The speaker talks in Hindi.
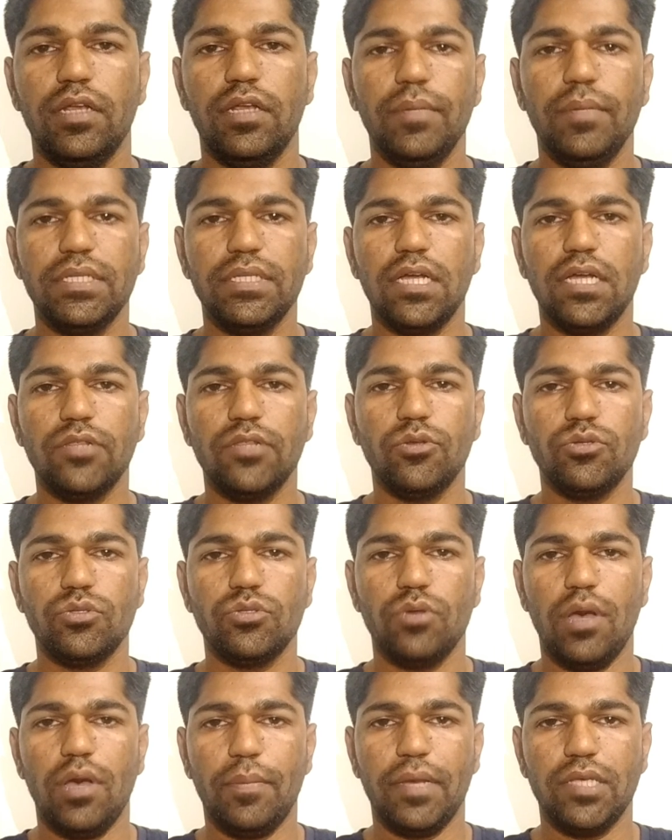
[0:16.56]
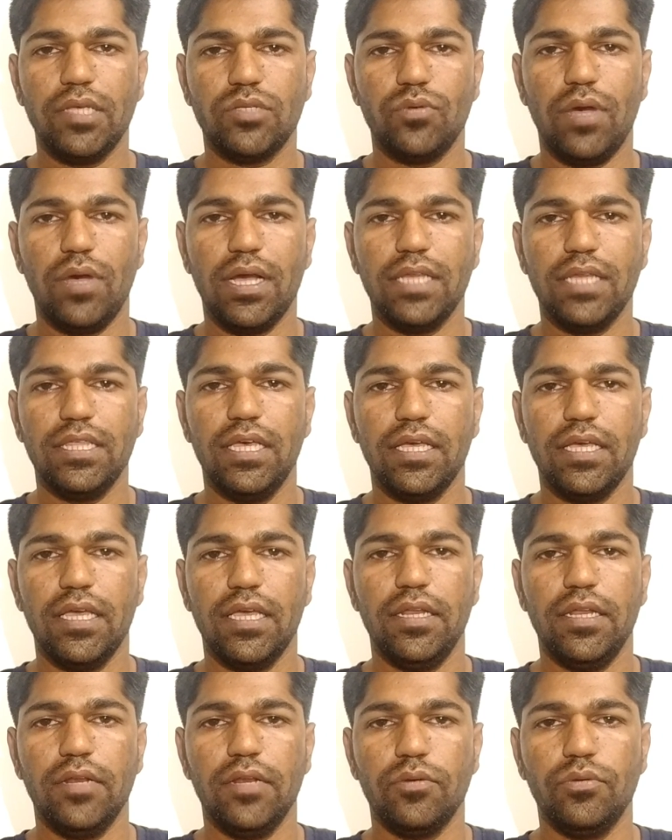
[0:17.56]
नमस्कार दोस्तों आपका स्वागत है
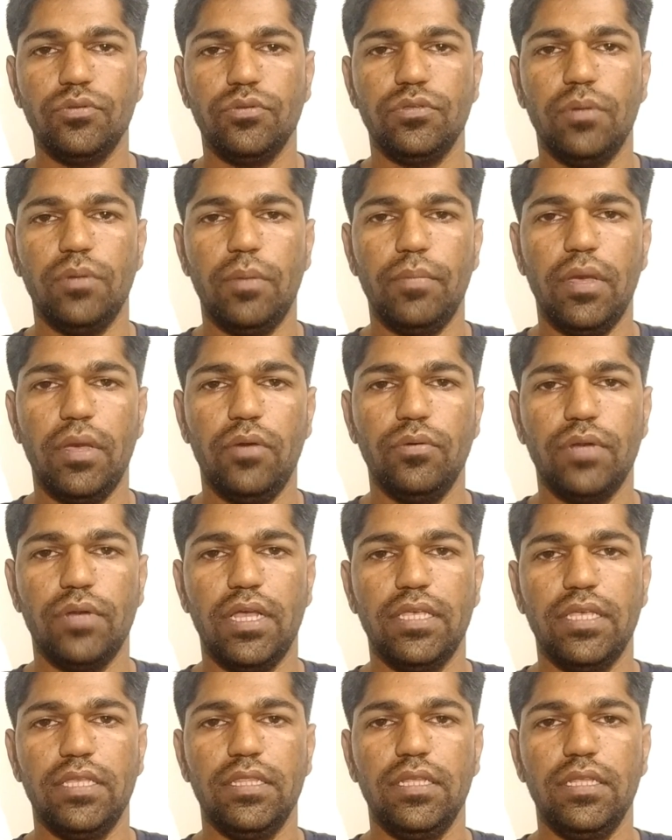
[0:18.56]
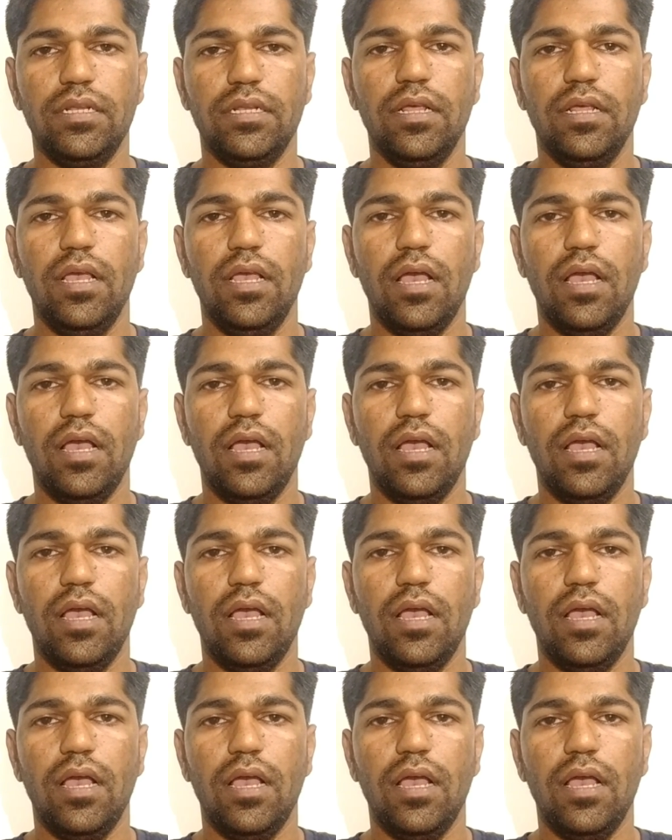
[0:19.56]
कैरियर गुरु जी में मैं हूँ राजेंद्र